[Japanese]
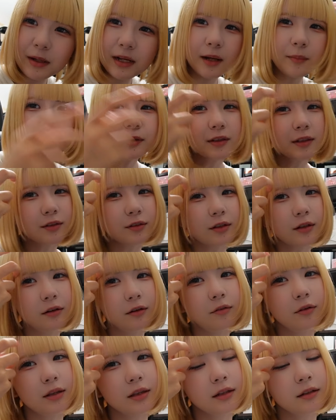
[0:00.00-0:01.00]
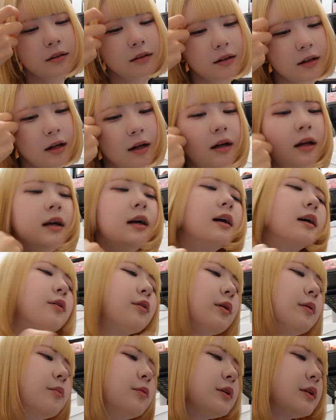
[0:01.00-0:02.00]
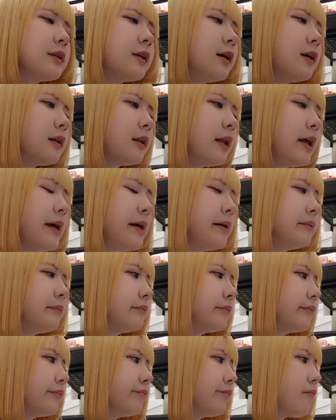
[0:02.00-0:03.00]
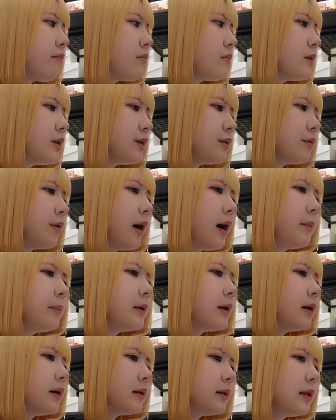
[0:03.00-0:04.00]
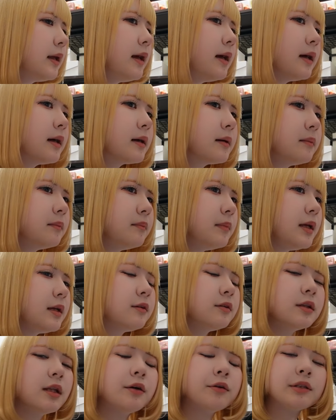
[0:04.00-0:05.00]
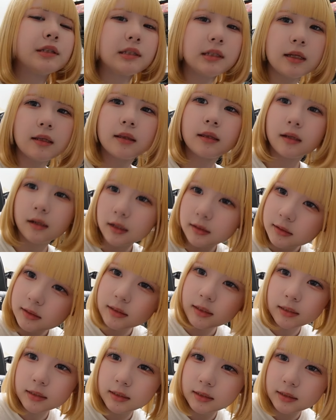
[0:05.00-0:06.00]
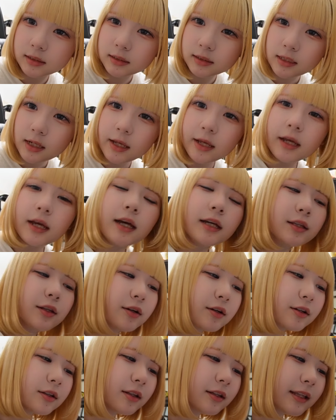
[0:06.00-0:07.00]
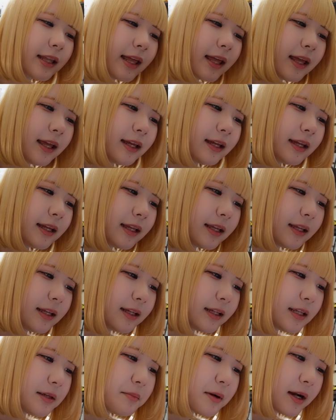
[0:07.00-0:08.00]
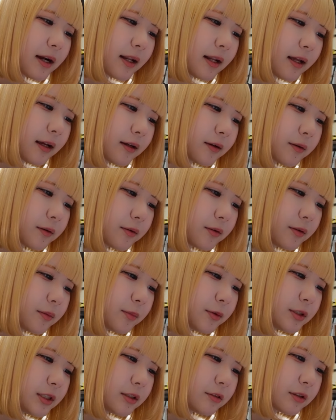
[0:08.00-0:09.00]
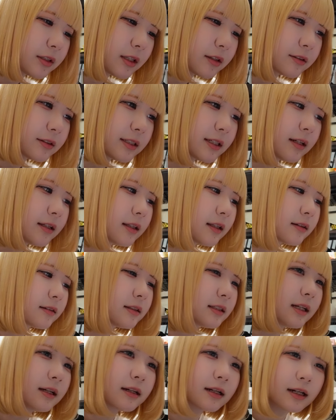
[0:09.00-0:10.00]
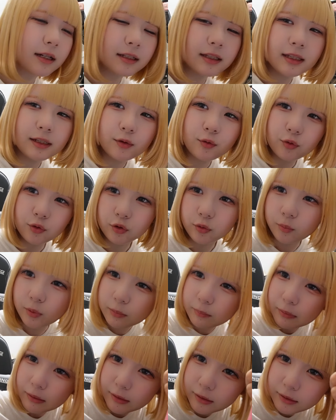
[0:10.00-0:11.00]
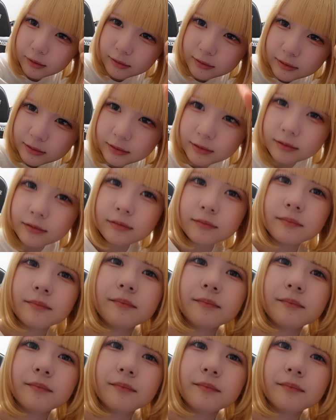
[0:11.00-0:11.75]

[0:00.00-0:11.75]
まあ髪の毛とかは終わってるからこれも時間いてえっと、歯磨いて、メイク直してって感じです。ということで、えー、今からこの文字をたくさんたくさん書いていこうと思います。